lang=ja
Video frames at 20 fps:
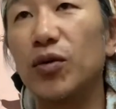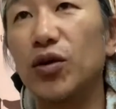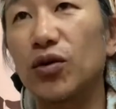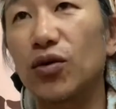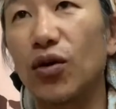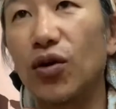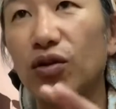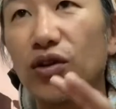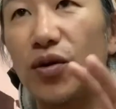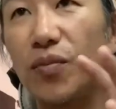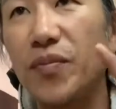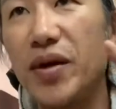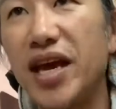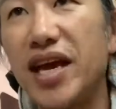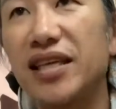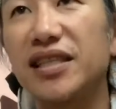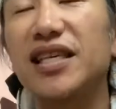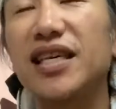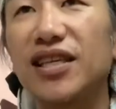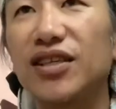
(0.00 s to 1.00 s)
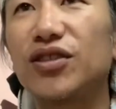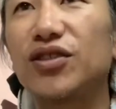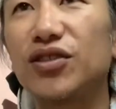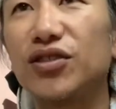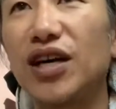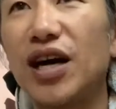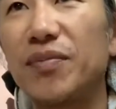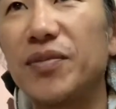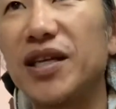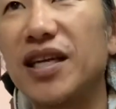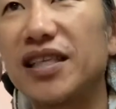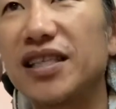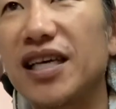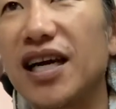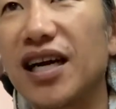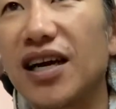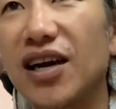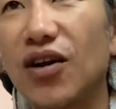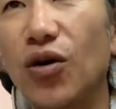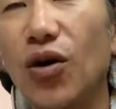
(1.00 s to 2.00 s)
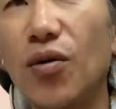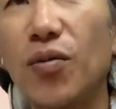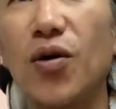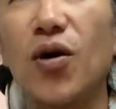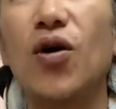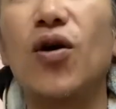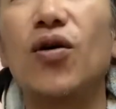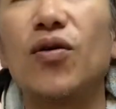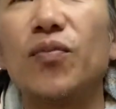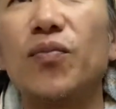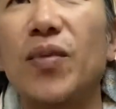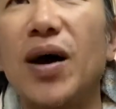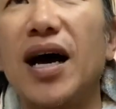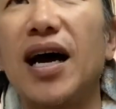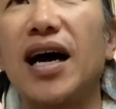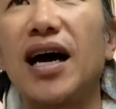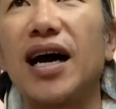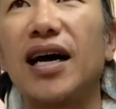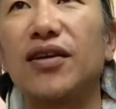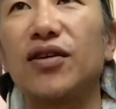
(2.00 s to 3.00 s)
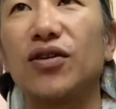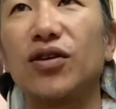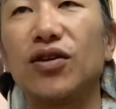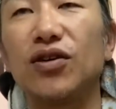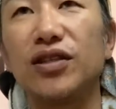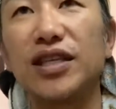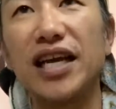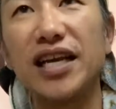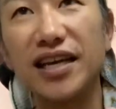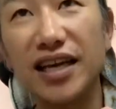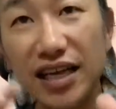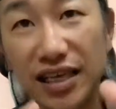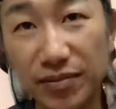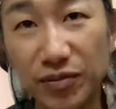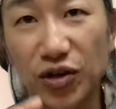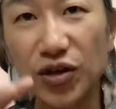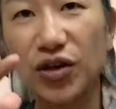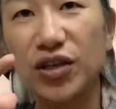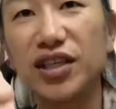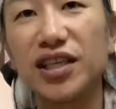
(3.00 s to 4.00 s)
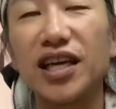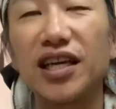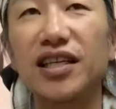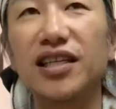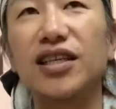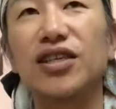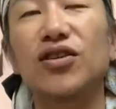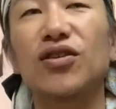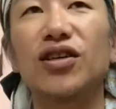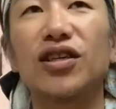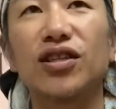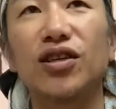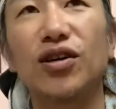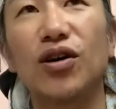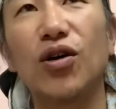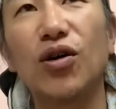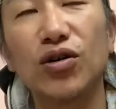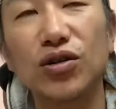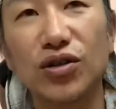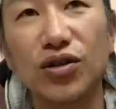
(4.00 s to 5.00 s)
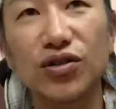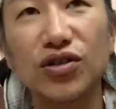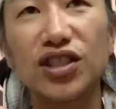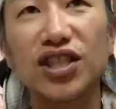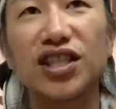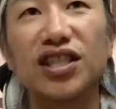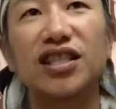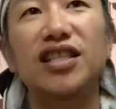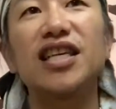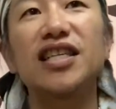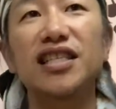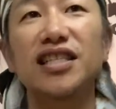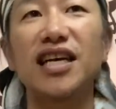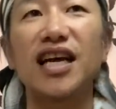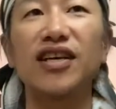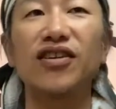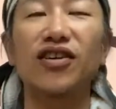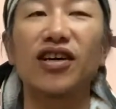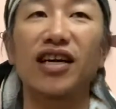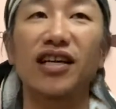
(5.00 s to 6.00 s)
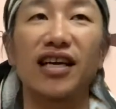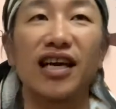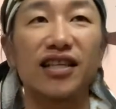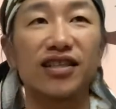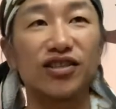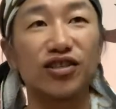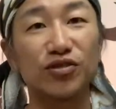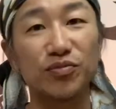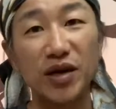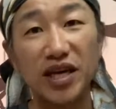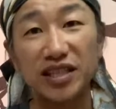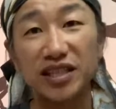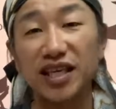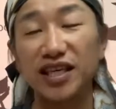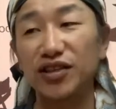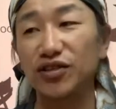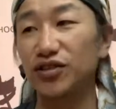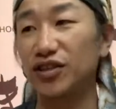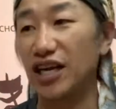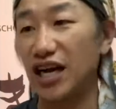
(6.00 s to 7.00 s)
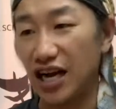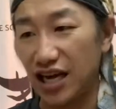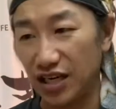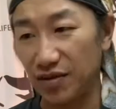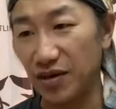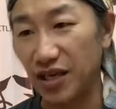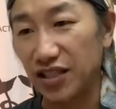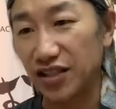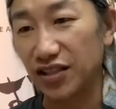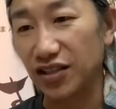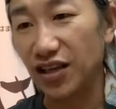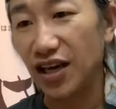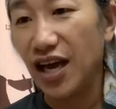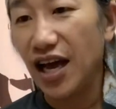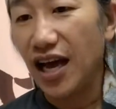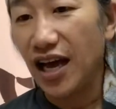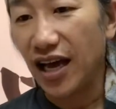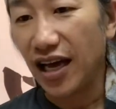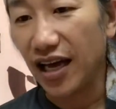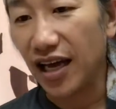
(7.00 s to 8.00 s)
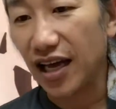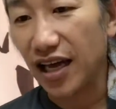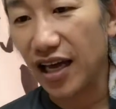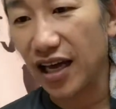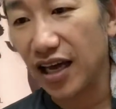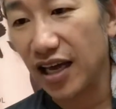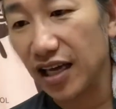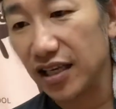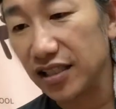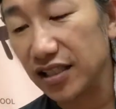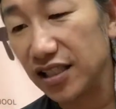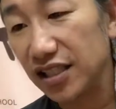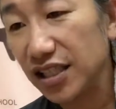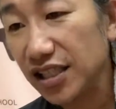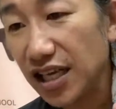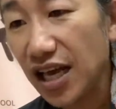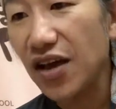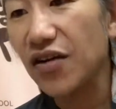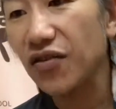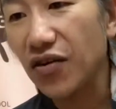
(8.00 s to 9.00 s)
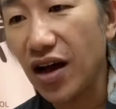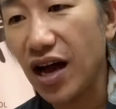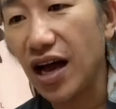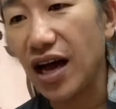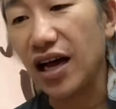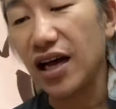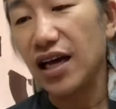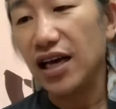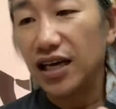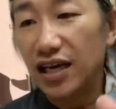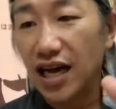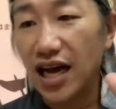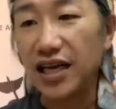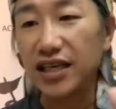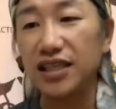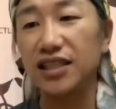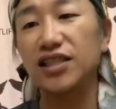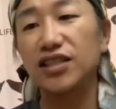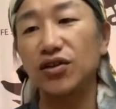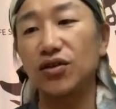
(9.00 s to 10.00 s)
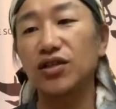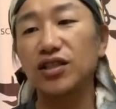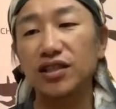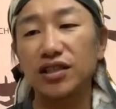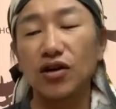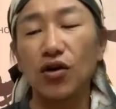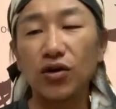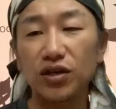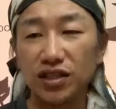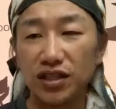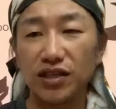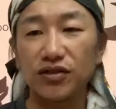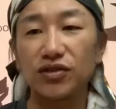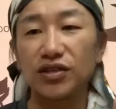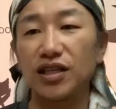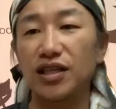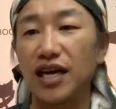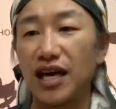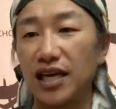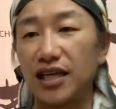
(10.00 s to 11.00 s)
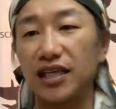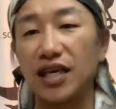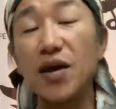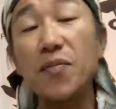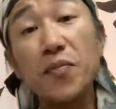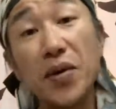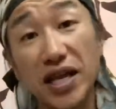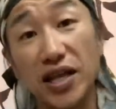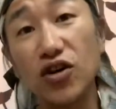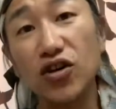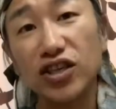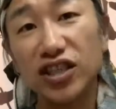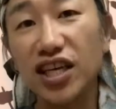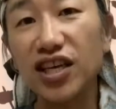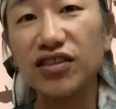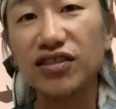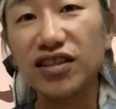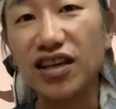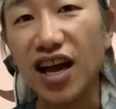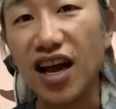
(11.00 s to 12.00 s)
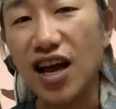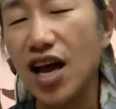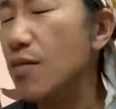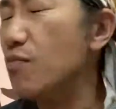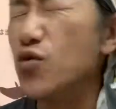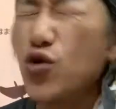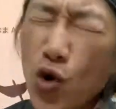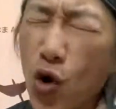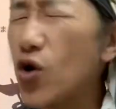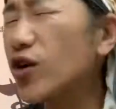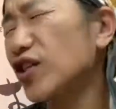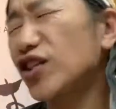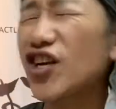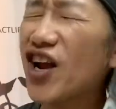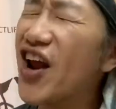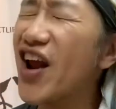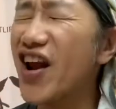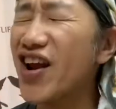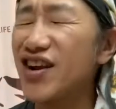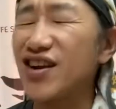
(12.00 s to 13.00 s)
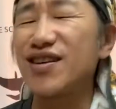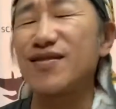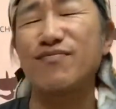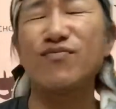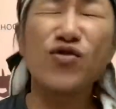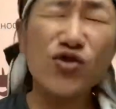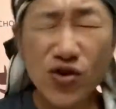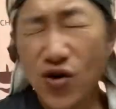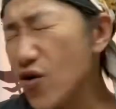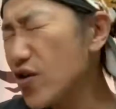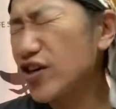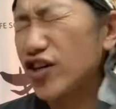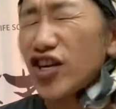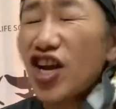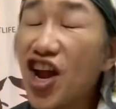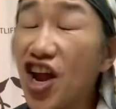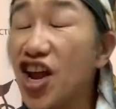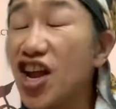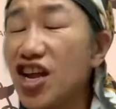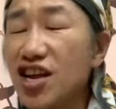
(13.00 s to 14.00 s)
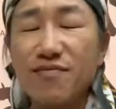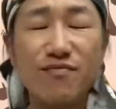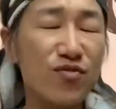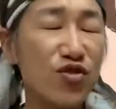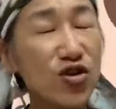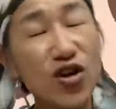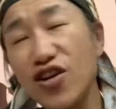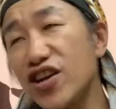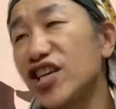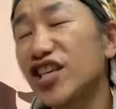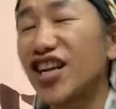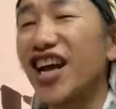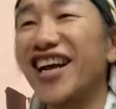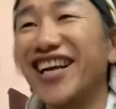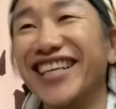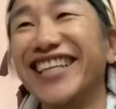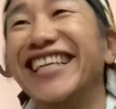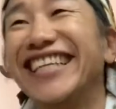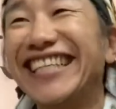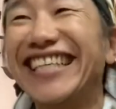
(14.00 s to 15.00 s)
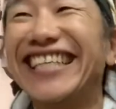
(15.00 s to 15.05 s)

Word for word: もうこの名台詞は皆さんほぼ、まあ、あの、年齢にもよりけりでしょうけど、ほとんど知ってんじゃないのかなっていう名台詞があります。えー、事件は会議室で起きてるんじゃない、現場で起きてるんだ室井さん室井さん室井さん